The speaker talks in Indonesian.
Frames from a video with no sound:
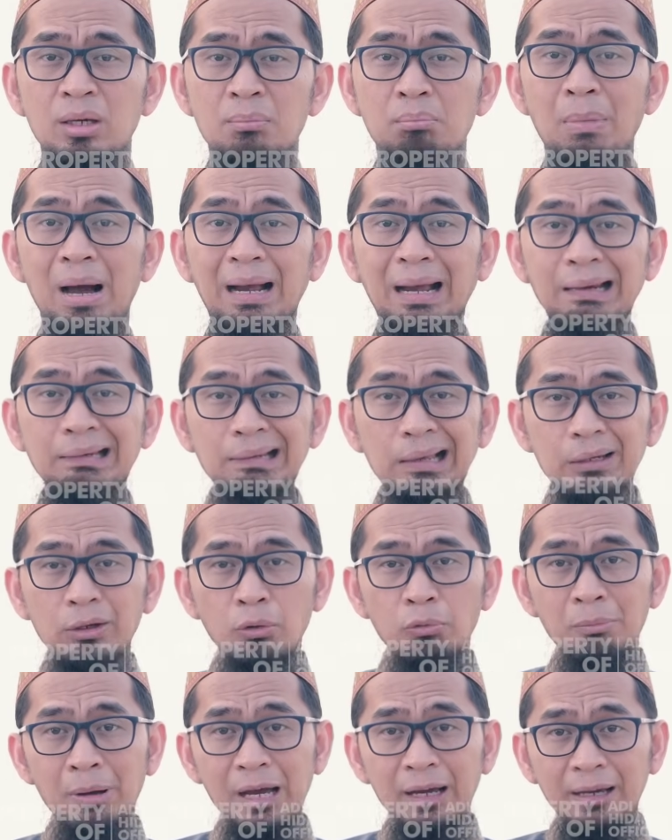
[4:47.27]
Bahkan
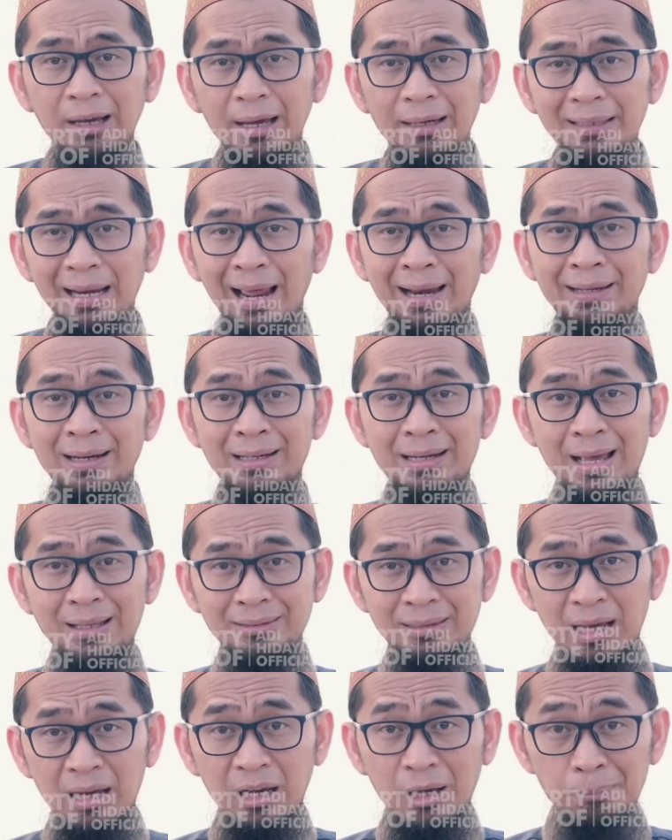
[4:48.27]
kalau makan, Anda
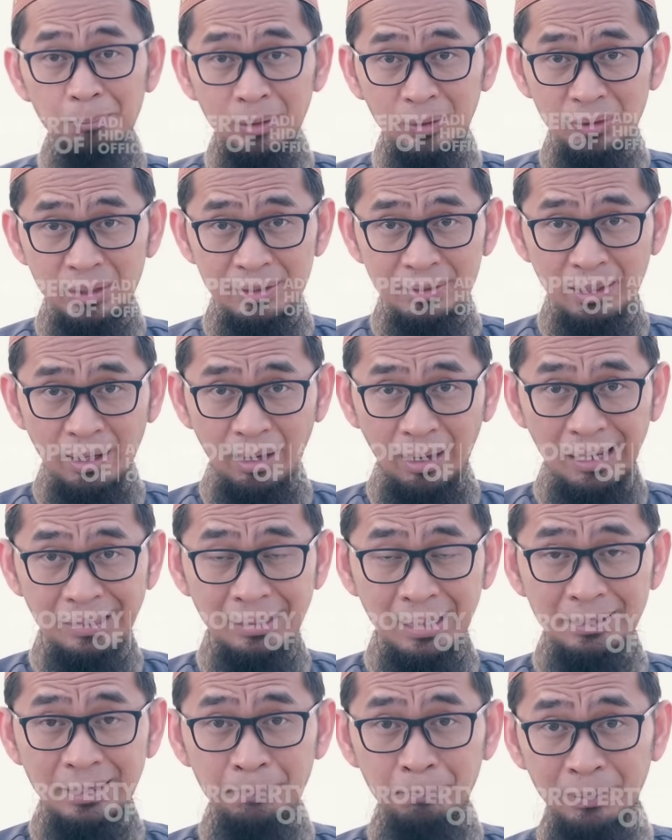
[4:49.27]
datang ke pernikahan,
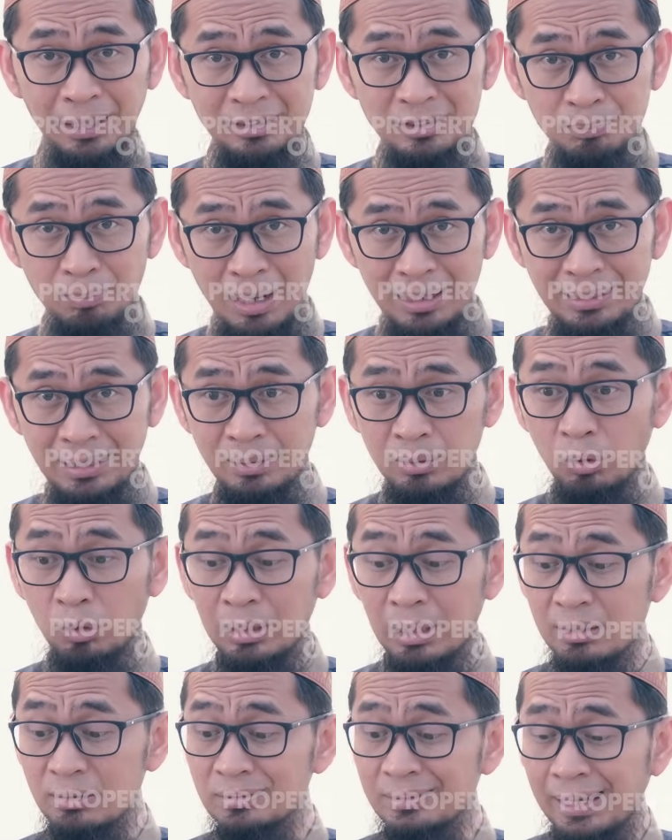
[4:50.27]
ada prasmanan,
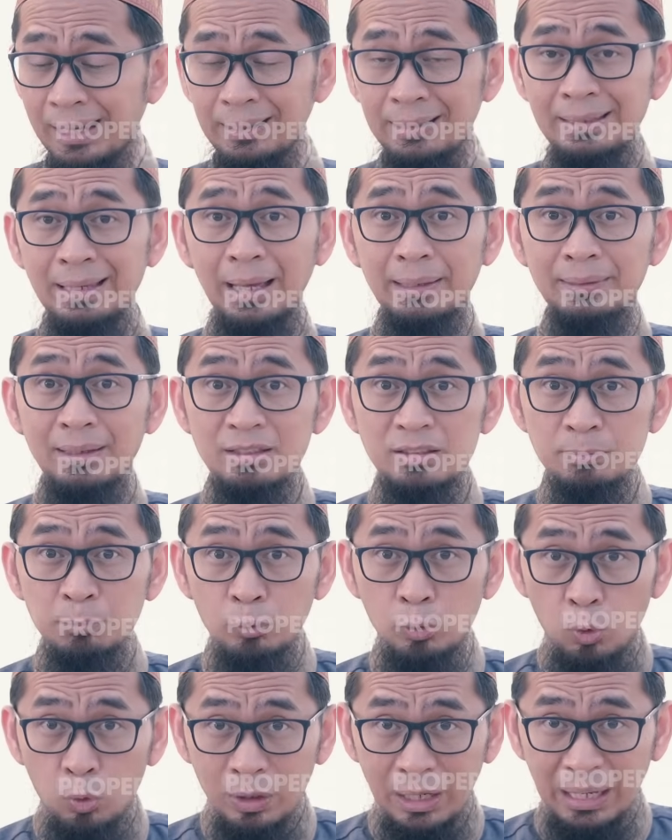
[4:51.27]
orang sekali Anda
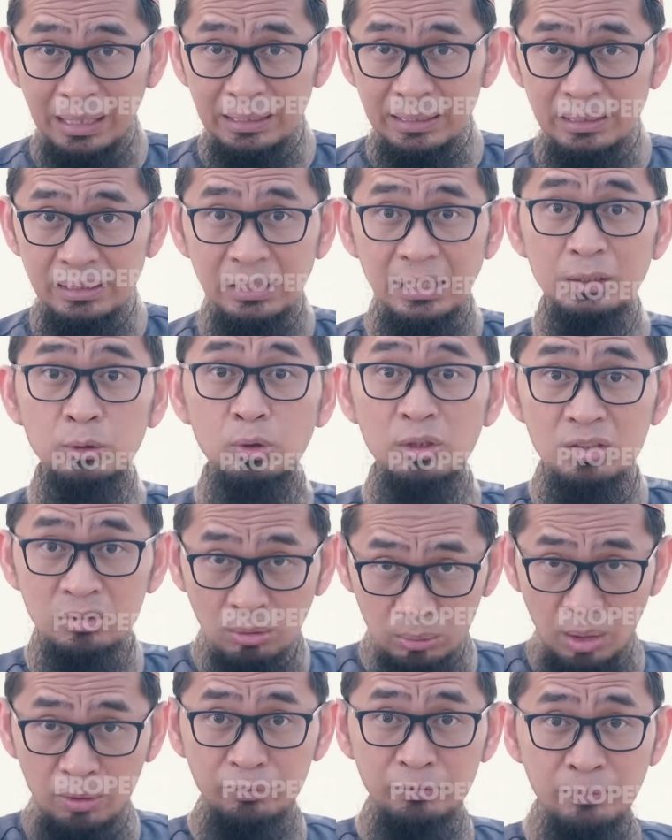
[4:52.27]
sepuluh kali, itu
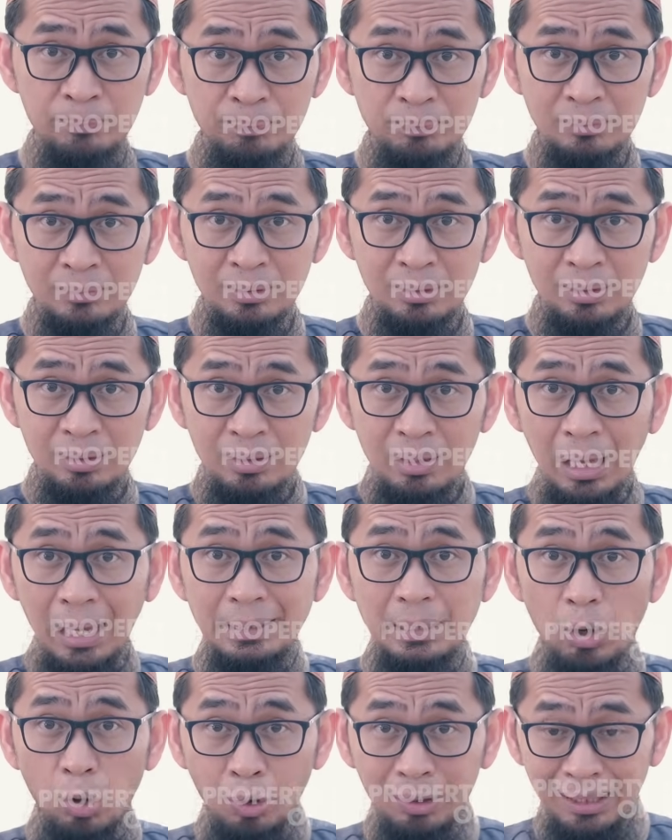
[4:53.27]
israf.
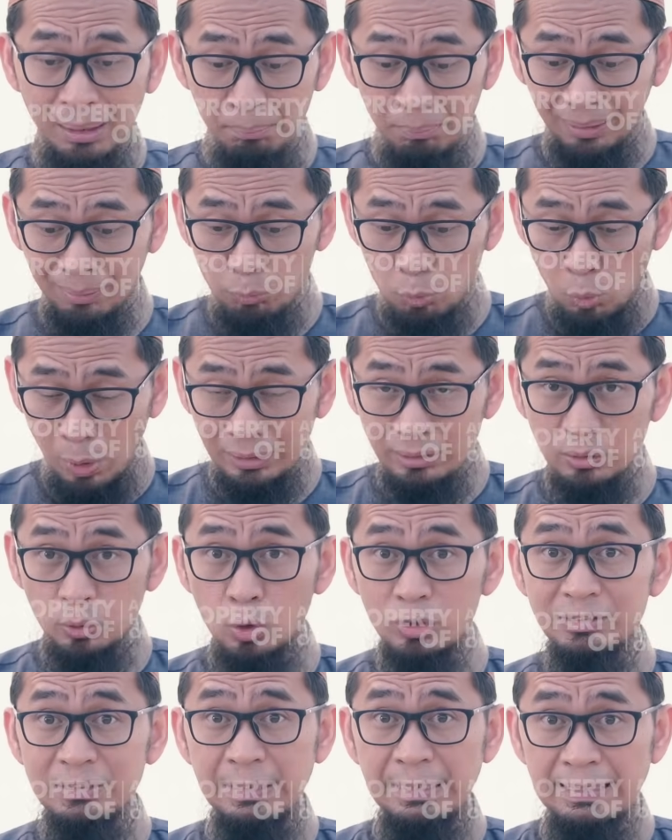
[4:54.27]
Ada orang berbuat
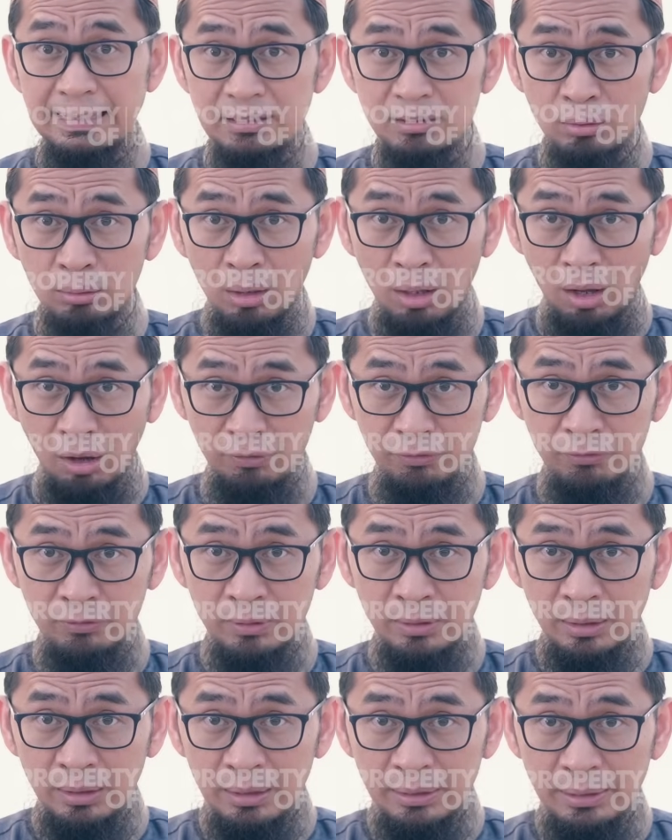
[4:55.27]
dosa israf
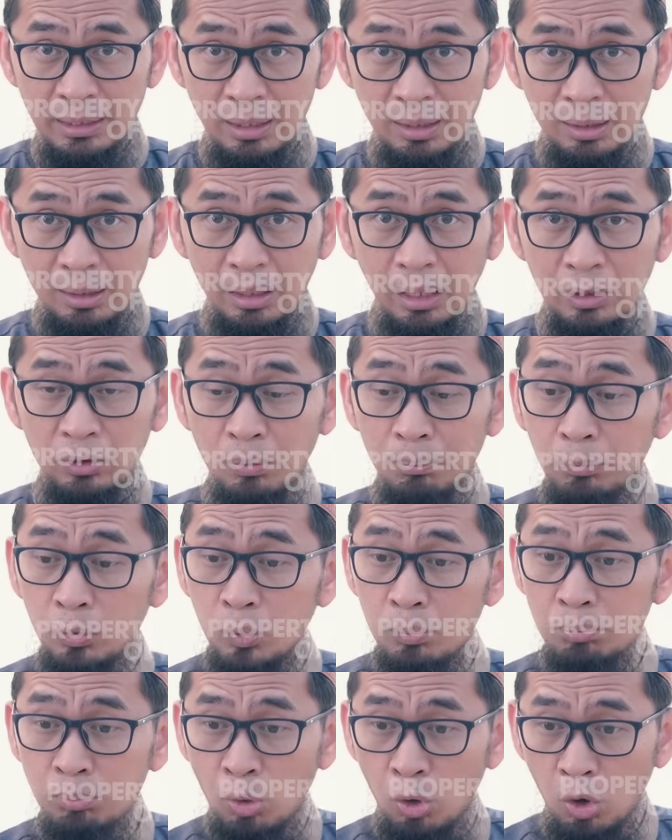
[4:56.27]
ya kalau
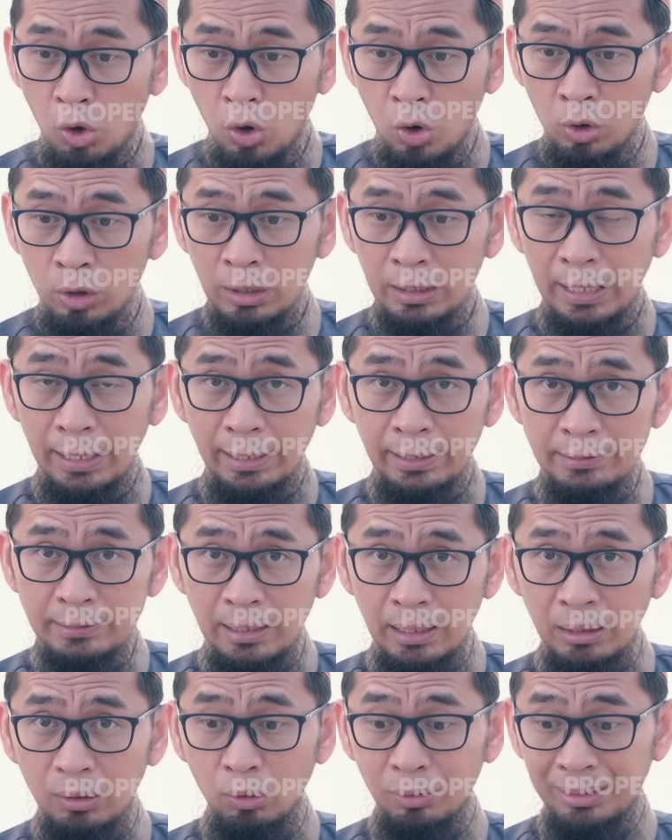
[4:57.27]
belum bohong gak
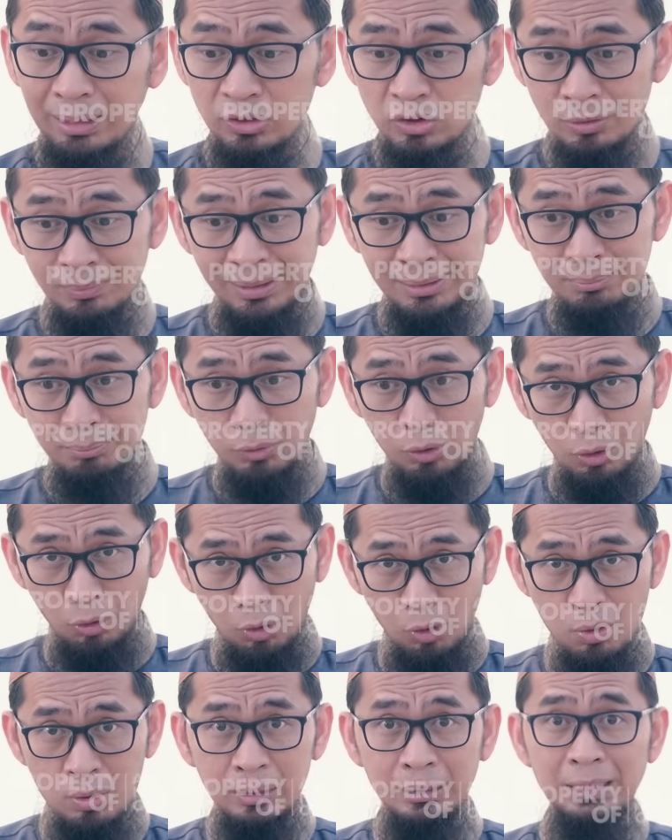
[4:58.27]
enak orang cuman
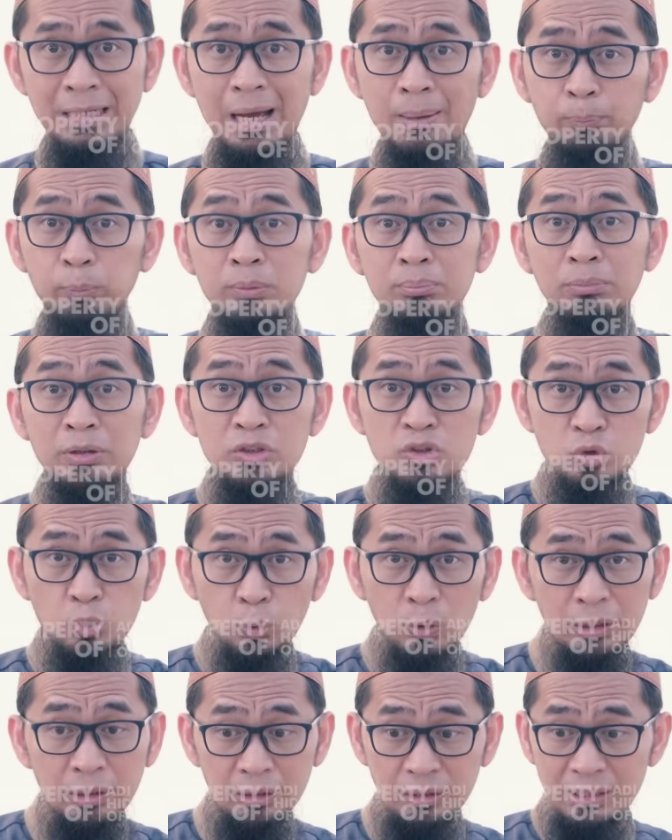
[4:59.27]
bohong dia pun
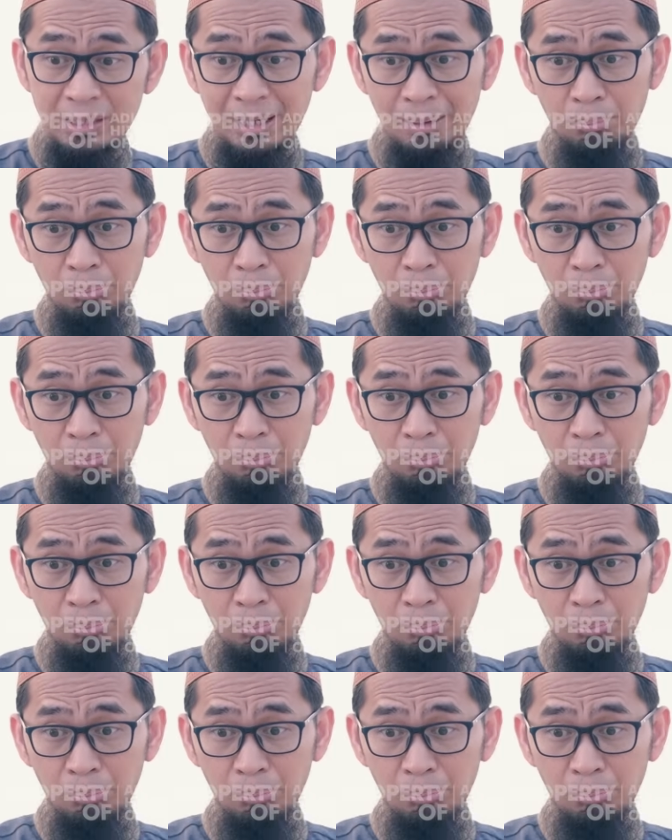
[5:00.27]
mencuri dia